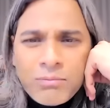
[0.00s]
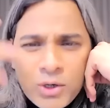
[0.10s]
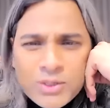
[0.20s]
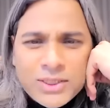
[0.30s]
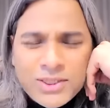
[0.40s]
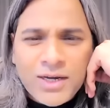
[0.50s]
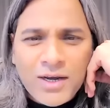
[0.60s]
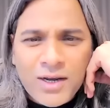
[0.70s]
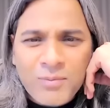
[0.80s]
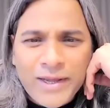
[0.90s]
बहुत अच्छा
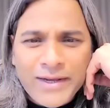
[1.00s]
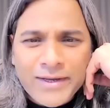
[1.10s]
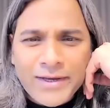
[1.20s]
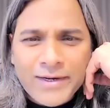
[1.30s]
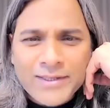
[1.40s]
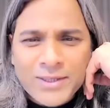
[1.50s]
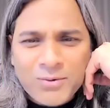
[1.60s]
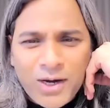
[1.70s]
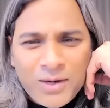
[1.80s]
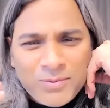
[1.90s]
खाना प्लान कर रहे थे
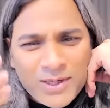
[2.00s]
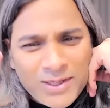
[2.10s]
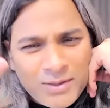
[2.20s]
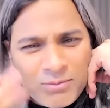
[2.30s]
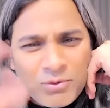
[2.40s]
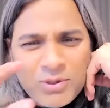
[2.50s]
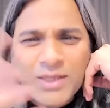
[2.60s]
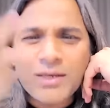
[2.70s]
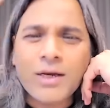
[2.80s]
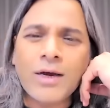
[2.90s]
तो आपके लिए वो
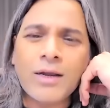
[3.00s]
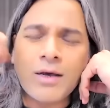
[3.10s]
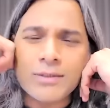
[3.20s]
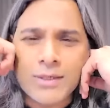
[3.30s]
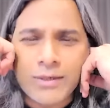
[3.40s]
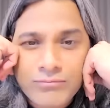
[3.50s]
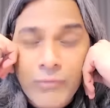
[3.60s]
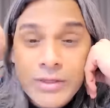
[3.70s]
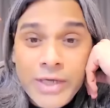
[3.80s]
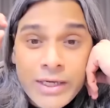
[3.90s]
रूटीन का खाना आ
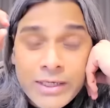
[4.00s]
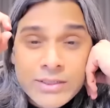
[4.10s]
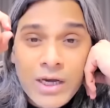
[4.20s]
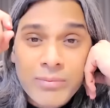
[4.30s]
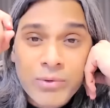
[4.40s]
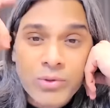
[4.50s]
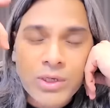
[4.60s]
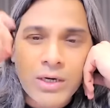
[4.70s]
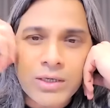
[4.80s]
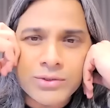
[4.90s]
जाएगा यहीं से आप नोट
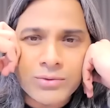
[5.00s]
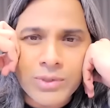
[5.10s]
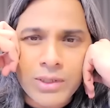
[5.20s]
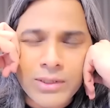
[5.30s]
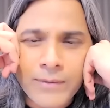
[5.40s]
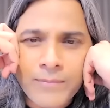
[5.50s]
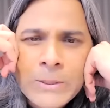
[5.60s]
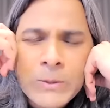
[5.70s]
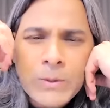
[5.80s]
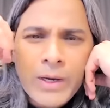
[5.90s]
करना शुरू कर दें
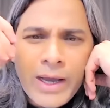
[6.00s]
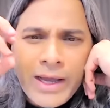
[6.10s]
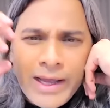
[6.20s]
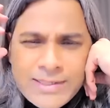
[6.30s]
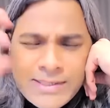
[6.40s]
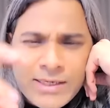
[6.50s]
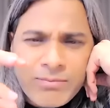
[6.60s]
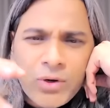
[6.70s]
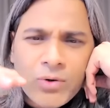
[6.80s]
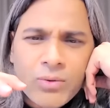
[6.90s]
तो ऐसे
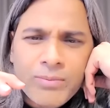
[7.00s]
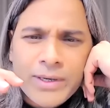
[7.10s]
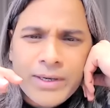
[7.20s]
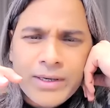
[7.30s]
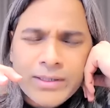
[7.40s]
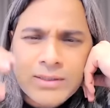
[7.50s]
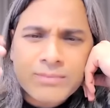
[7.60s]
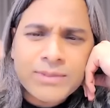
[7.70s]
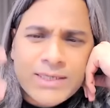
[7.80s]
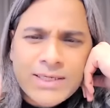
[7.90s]
मौकों पे
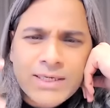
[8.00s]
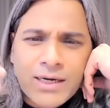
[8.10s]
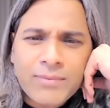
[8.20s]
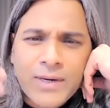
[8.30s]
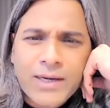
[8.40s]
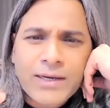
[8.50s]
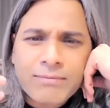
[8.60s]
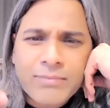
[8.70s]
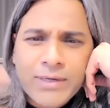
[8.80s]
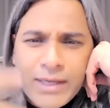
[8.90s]
जब जैसे ही आपका एक
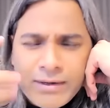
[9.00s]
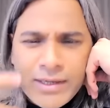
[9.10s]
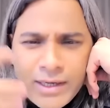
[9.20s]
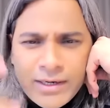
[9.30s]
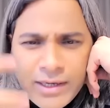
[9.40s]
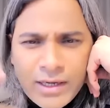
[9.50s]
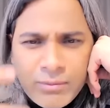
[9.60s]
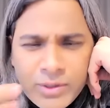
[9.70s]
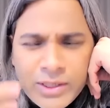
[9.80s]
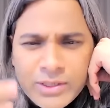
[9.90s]
नया नया
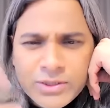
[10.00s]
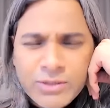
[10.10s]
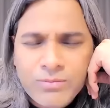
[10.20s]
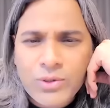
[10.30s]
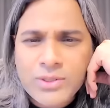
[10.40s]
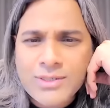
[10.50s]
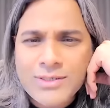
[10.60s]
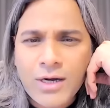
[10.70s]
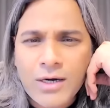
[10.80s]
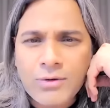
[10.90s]
कम्युनिकेशन प्रोसेस
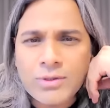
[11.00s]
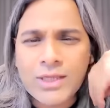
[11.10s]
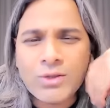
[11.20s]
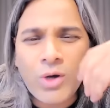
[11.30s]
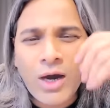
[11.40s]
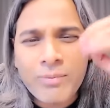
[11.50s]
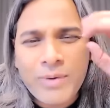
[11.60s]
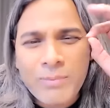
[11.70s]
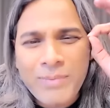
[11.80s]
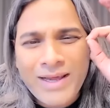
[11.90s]
स्टार्ट होता है तो
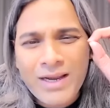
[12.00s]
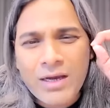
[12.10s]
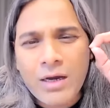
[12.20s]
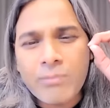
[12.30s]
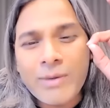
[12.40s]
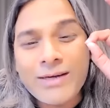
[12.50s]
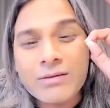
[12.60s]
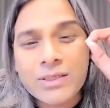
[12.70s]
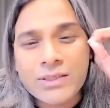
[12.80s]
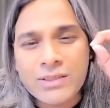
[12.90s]
आपका पहला काम है
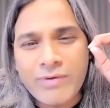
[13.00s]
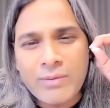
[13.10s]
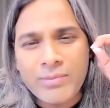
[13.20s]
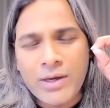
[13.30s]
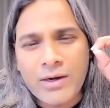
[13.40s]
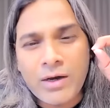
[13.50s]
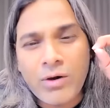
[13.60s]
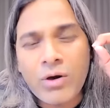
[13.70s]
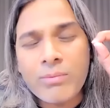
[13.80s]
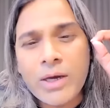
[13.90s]
ट्रस्ट डेवलप करना
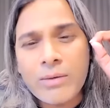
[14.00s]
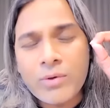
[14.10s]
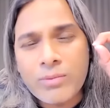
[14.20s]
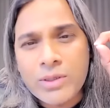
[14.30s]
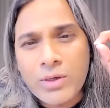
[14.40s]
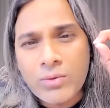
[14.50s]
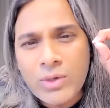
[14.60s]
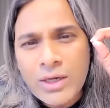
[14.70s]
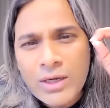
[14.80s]
और मैं आपको बताऊं